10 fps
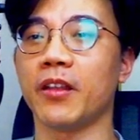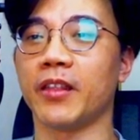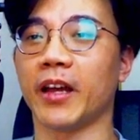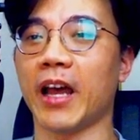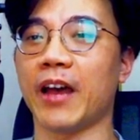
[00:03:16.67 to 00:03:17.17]

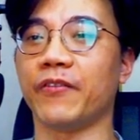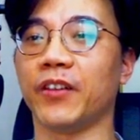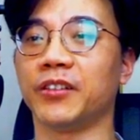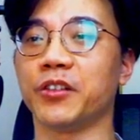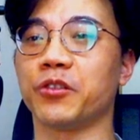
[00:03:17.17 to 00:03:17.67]
that have
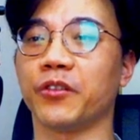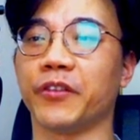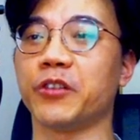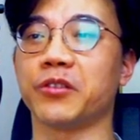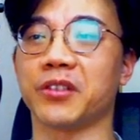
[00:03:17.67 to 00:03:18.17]
additional
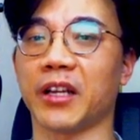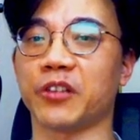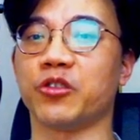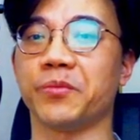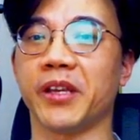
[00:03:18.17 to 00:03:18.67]
features like
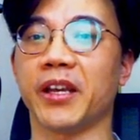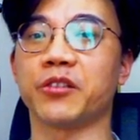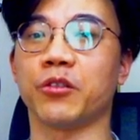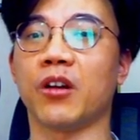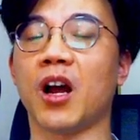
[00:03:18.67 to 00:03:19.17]
GPS
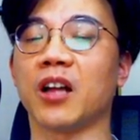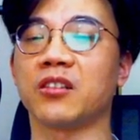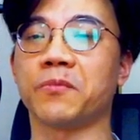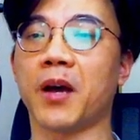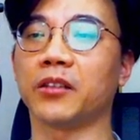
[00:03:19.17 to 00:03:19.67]
or
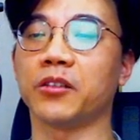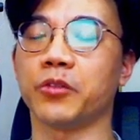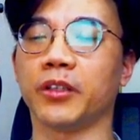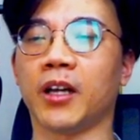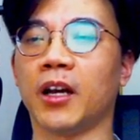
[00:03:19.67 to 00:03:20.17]
hotspot，
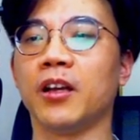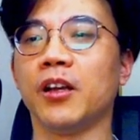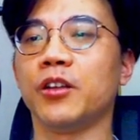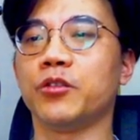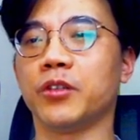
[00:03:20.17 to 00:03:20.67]
所以它。
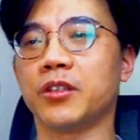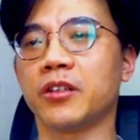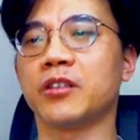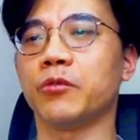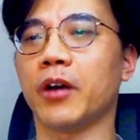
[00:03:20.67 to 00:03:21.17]
除了这
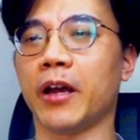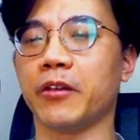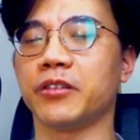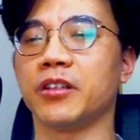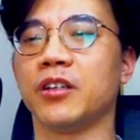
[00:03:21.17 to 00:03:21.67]
个之外，还
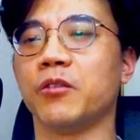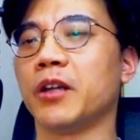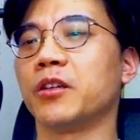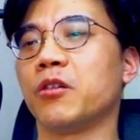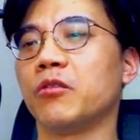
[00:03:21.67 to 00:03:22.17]
有一些额外
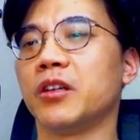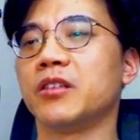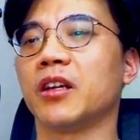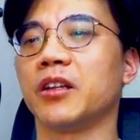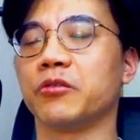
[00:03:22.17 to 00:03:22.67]
的功能，
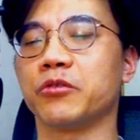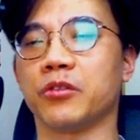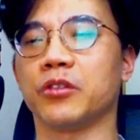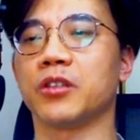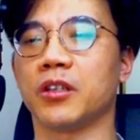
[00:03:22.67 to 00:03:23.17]
像例如
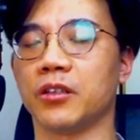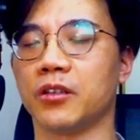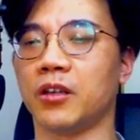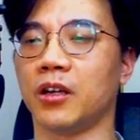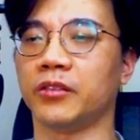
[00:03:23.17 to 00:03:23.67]
说这个
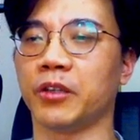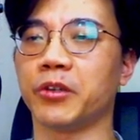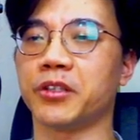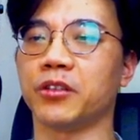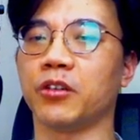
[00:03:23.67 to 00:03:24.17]
呃定
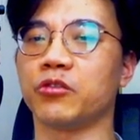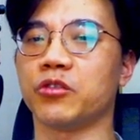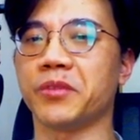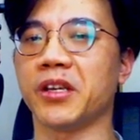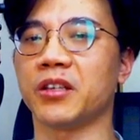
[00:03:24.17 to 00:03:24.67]
位系统
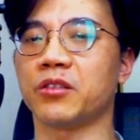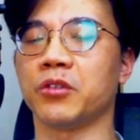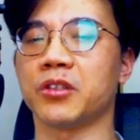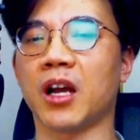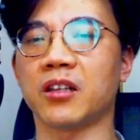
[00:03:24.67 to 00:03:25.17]
GPS
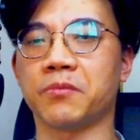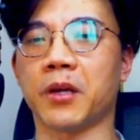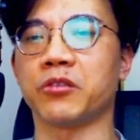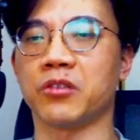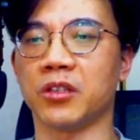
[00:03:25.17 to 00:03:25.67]
或者
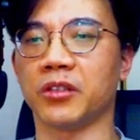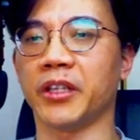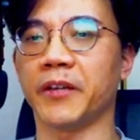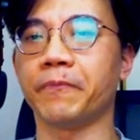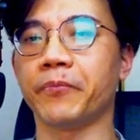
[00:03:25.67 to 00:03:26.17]
Hotspot 就热
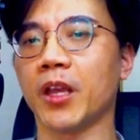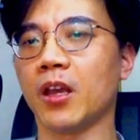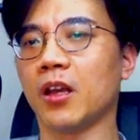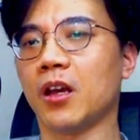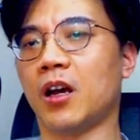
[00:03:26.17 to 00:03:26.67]
点。
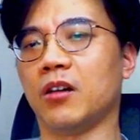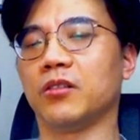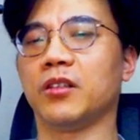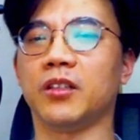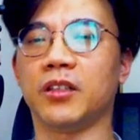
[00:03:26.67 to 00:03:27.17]
好，
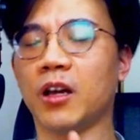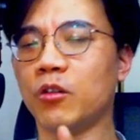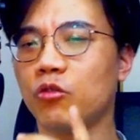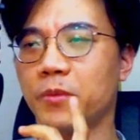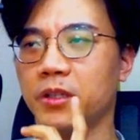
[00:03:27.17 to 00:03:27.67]
然后
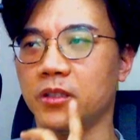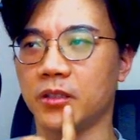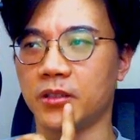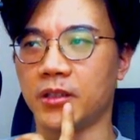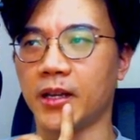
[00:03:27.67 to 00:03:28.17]
我们
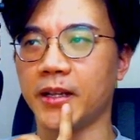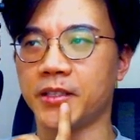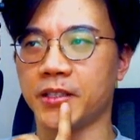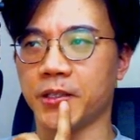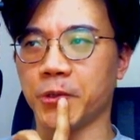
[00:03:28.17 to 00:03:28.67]
大概
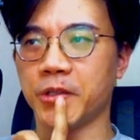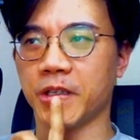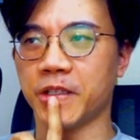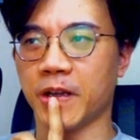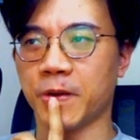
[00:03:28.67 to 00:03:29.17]
几周
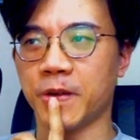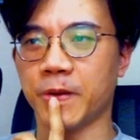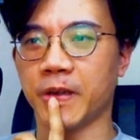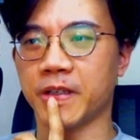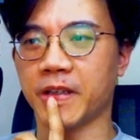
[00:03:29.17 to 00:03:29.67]
前讲过另
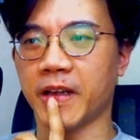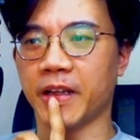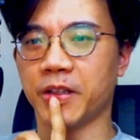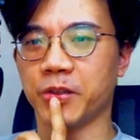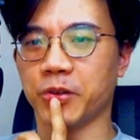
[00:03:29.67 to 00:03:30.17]
外一个概
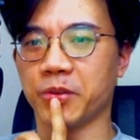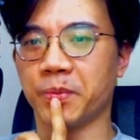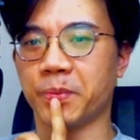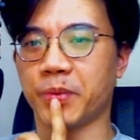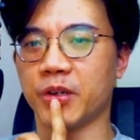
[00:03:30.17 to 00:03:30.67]
念，就是
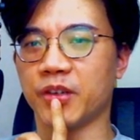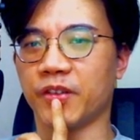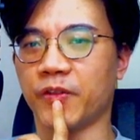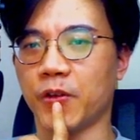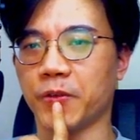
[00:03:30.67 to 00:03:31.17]
Burner
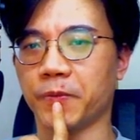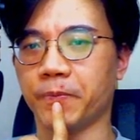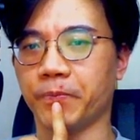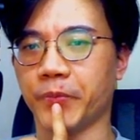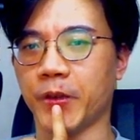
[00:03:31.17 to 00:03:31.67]

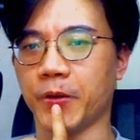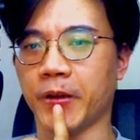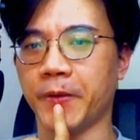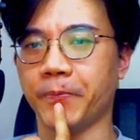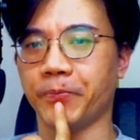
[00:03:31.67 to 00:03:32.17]

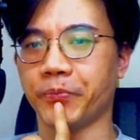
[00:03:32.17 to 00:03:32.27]
Phone，OK？